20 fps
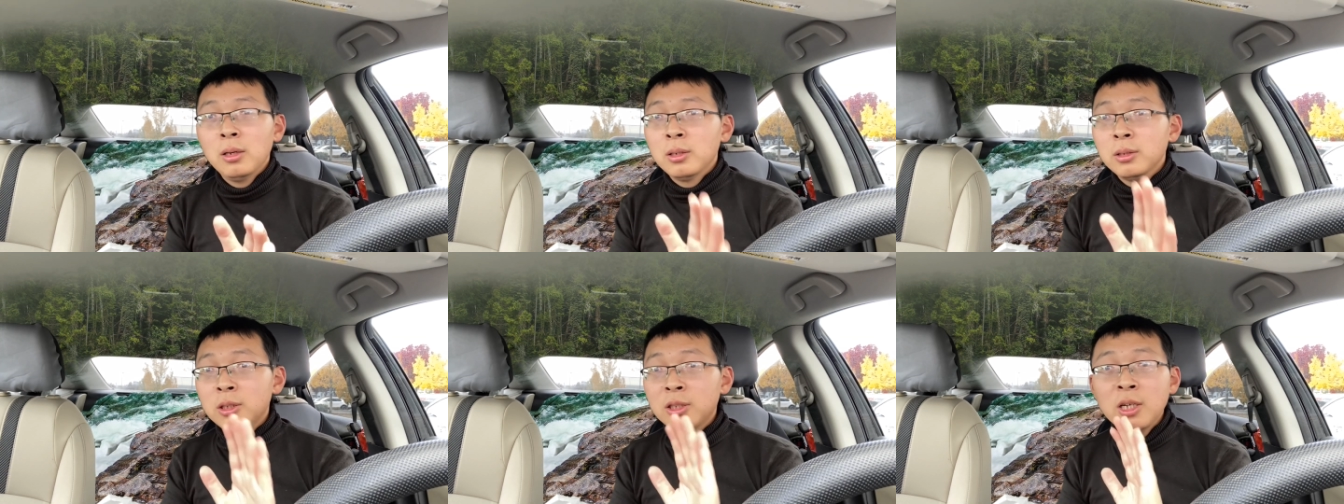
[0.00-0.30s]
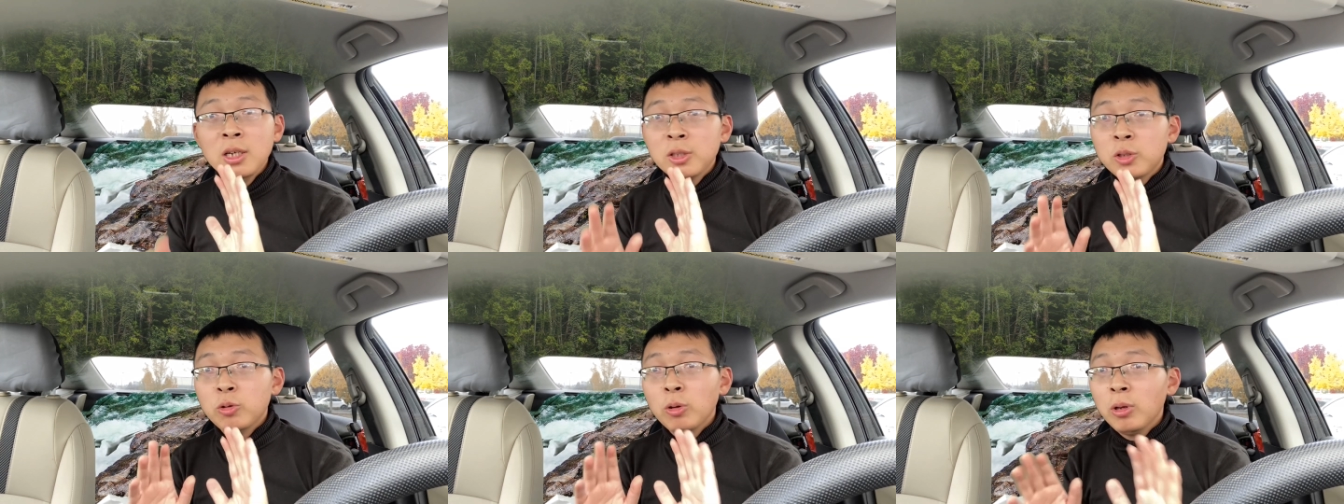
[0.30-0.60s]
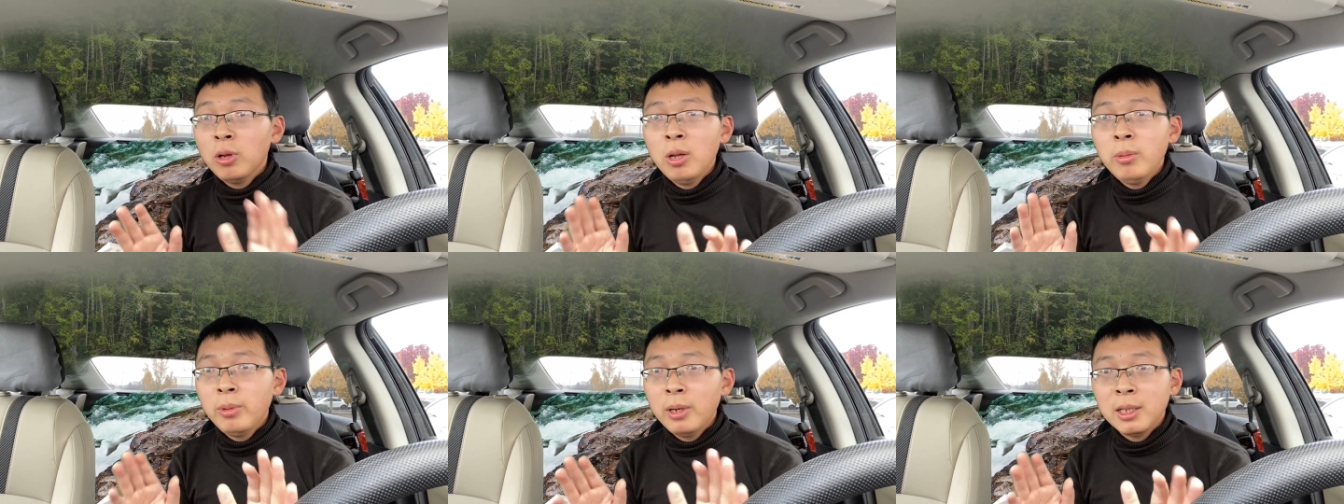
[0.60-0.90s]
这绝
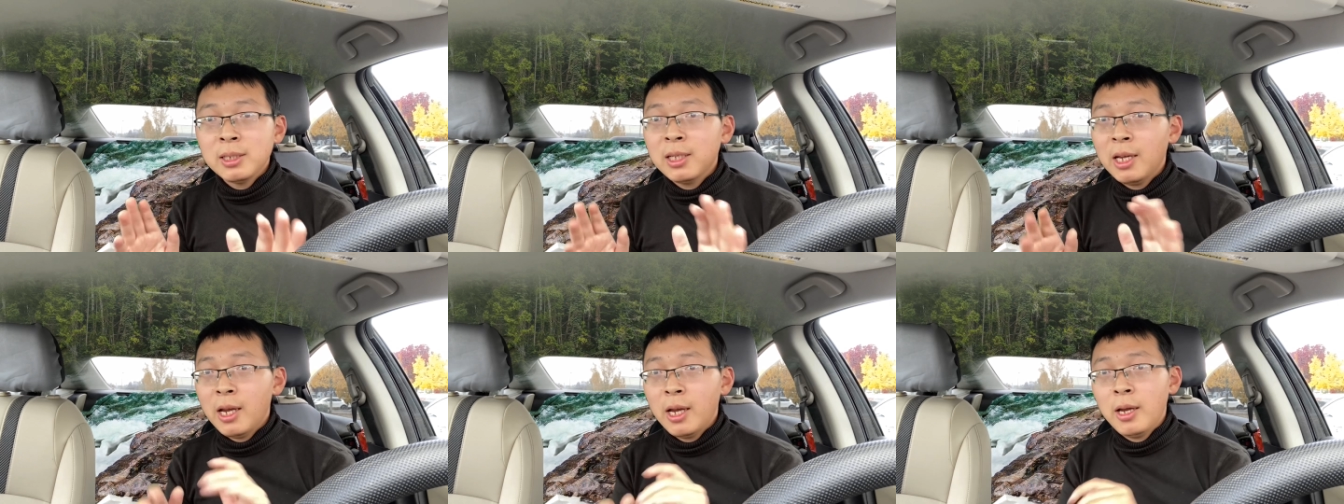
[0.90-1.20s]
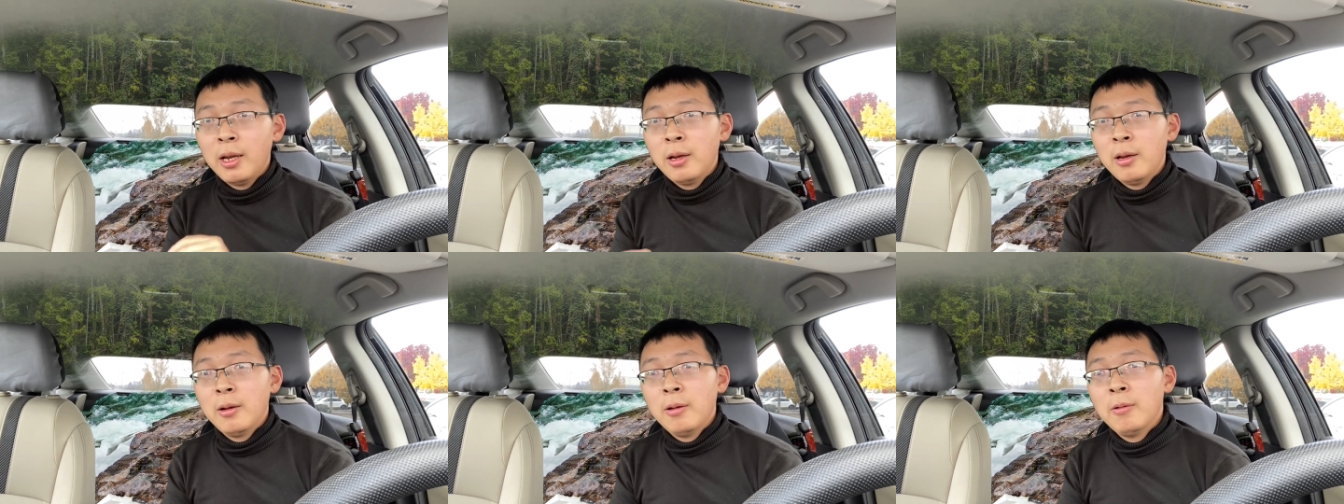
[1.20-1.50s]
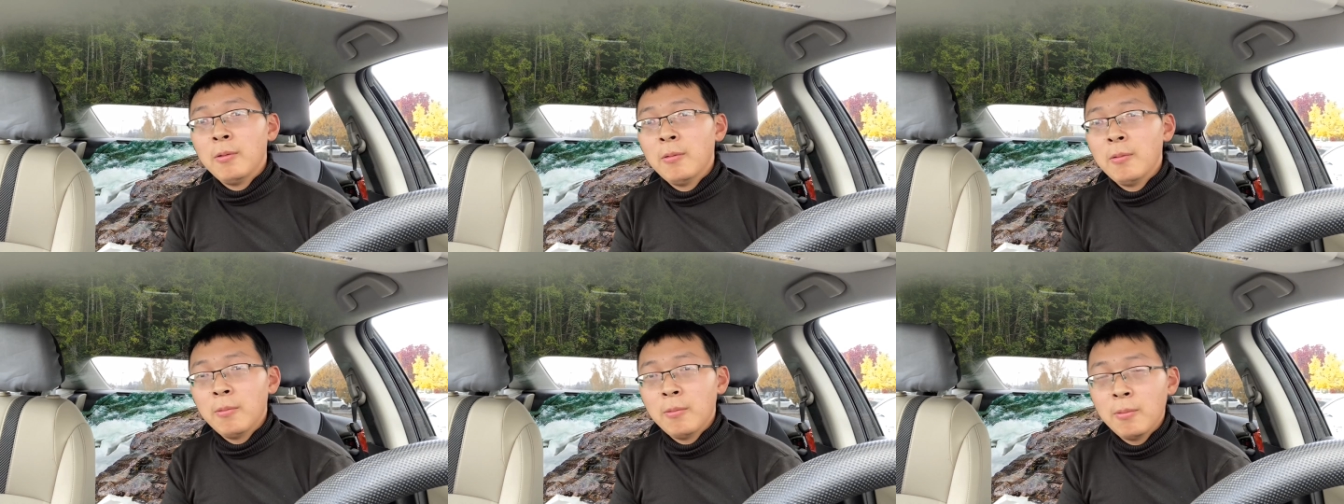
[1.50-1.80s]
对不能拆，
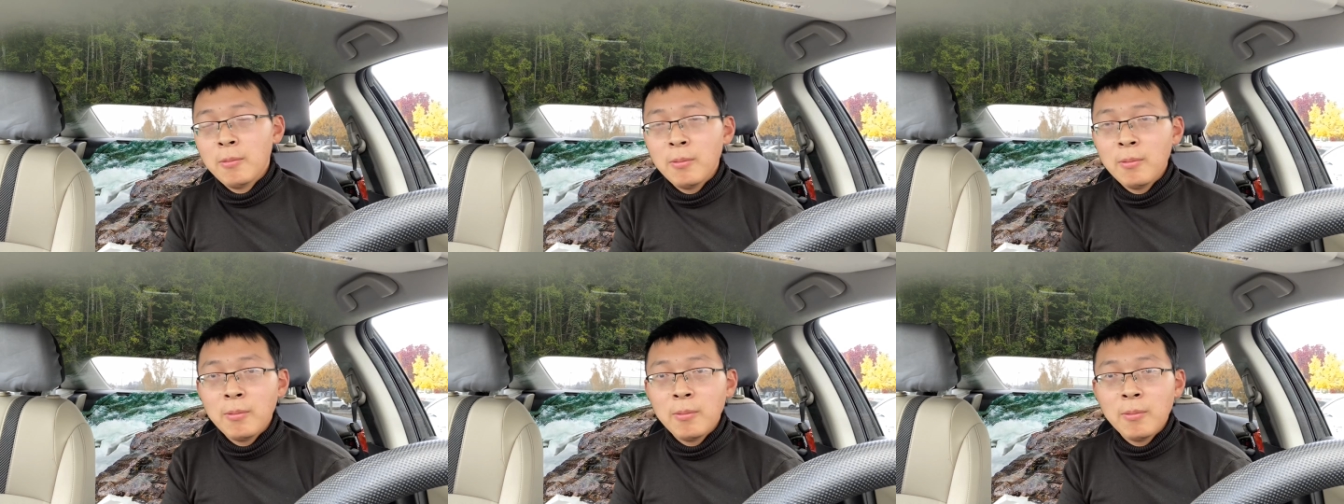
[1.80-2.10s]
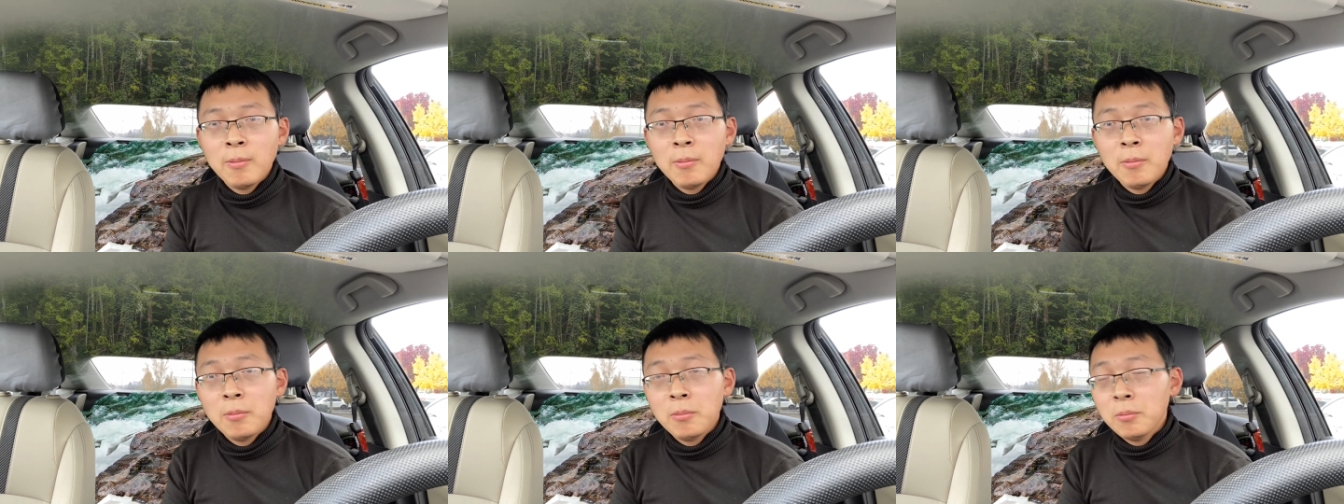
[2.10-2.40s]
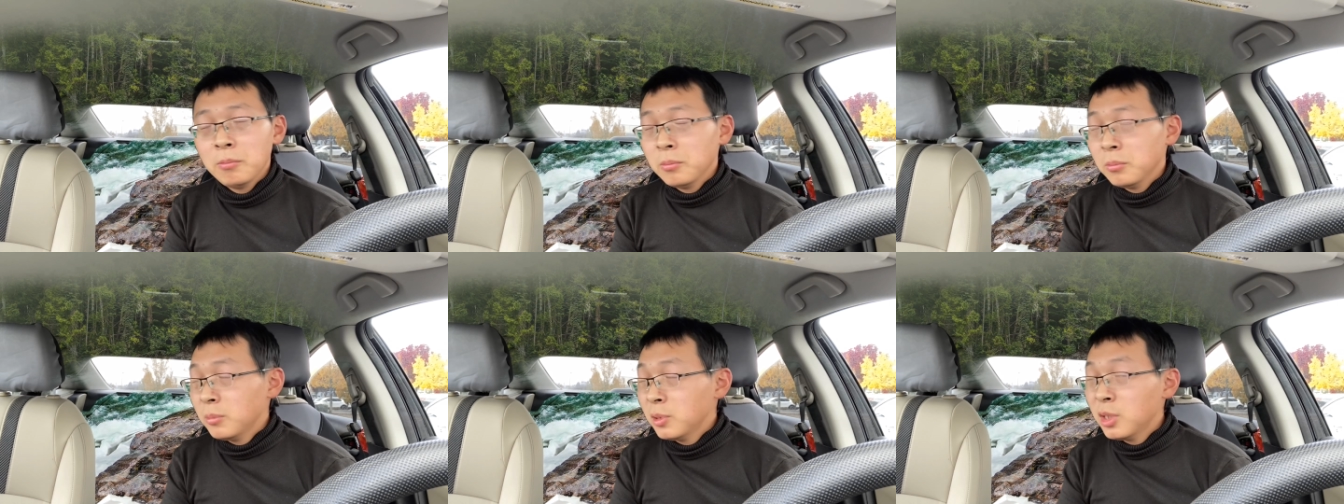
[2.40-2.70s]

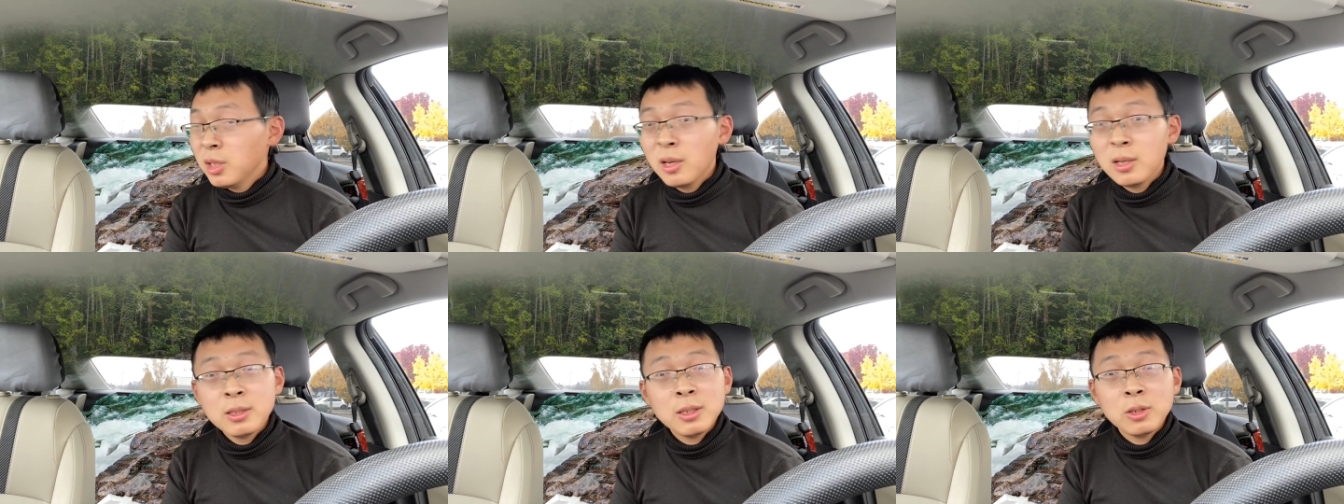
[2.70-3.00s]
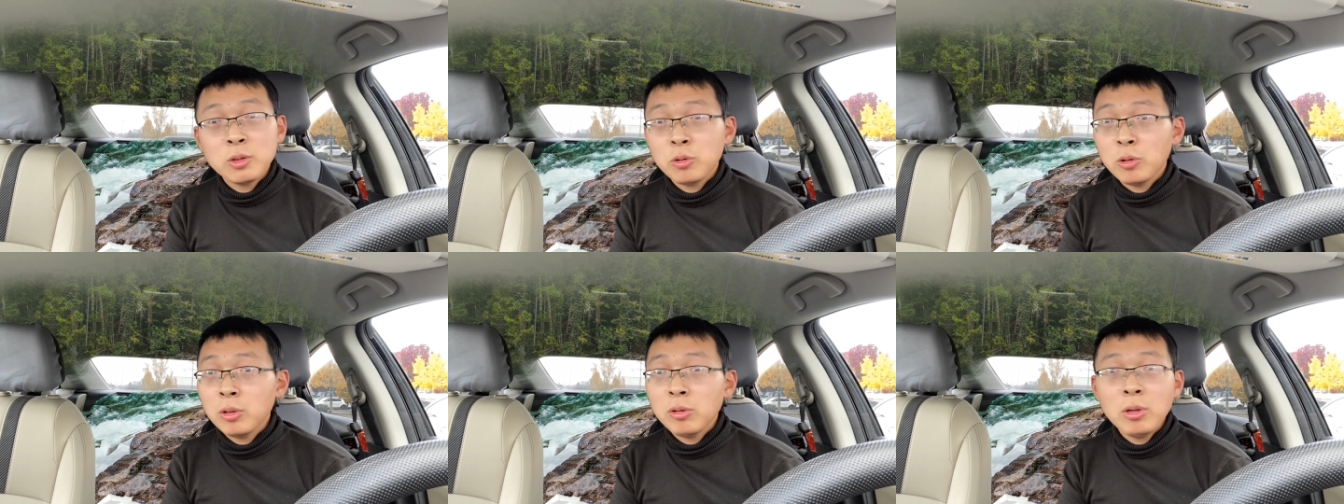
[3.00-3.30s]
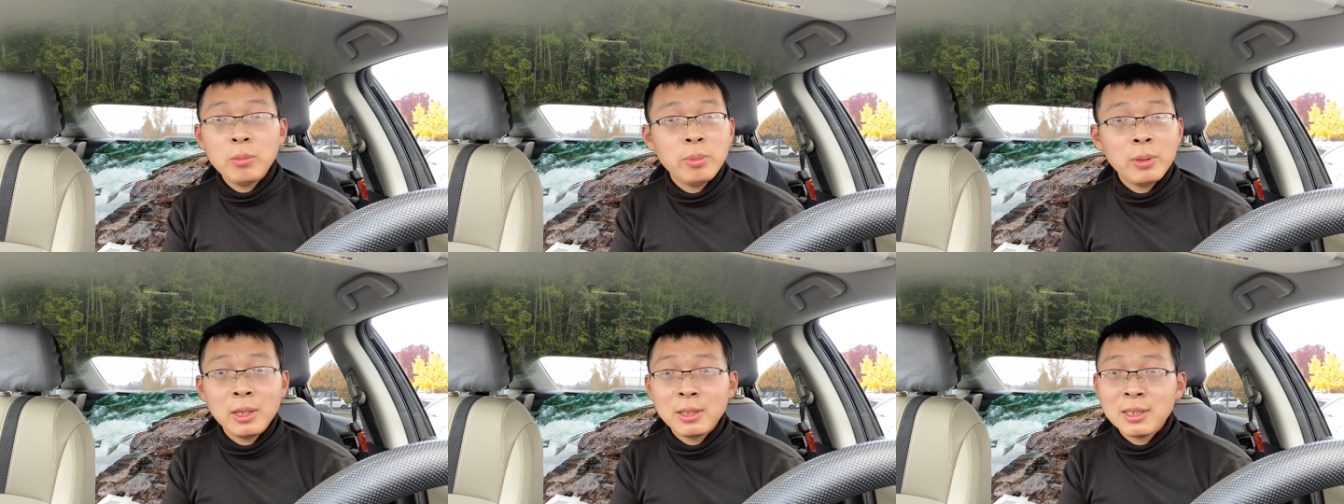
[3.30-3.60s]
这个是绝
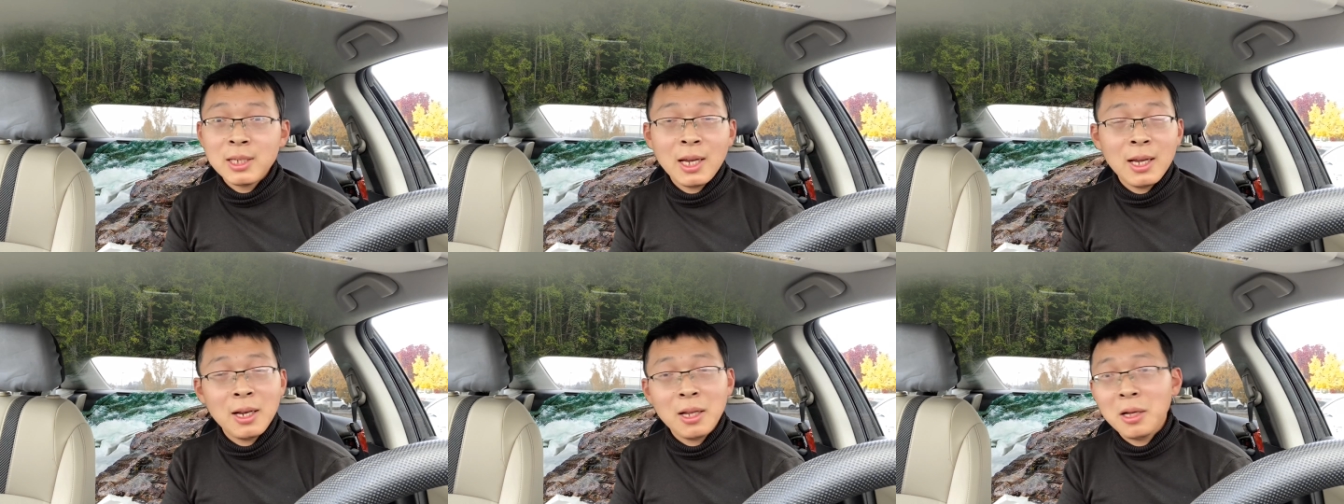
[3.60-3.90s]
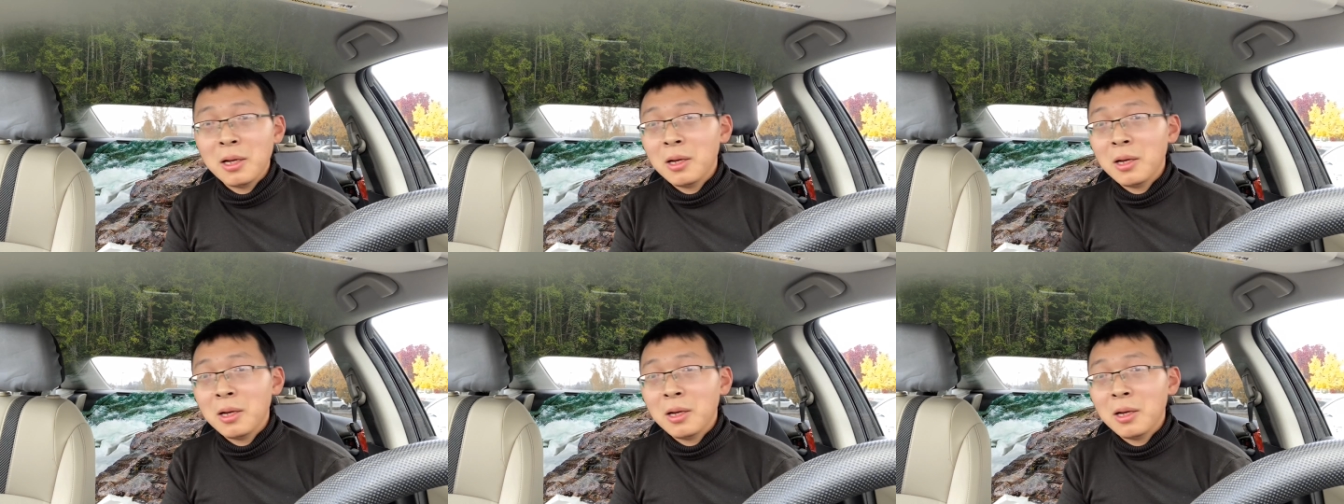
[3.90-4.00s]
对不能拆的。